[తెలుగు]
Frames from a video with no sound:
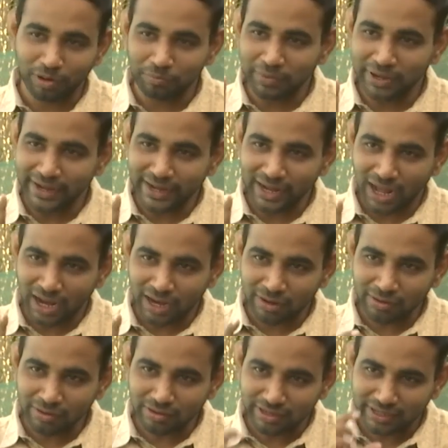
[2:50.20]
వన్ మినిట్
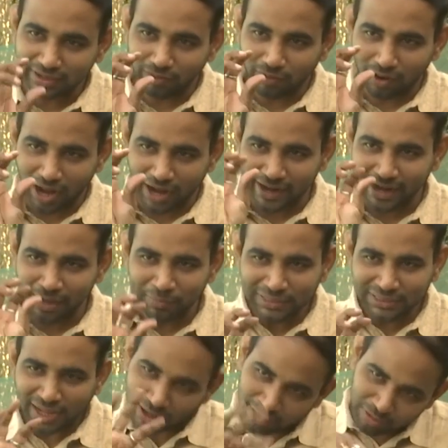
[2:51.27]
తాగడం హండ్రెడ్
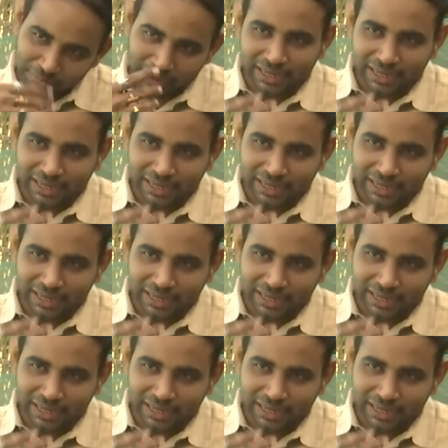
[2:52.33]
ఎంఎల్ తాగడం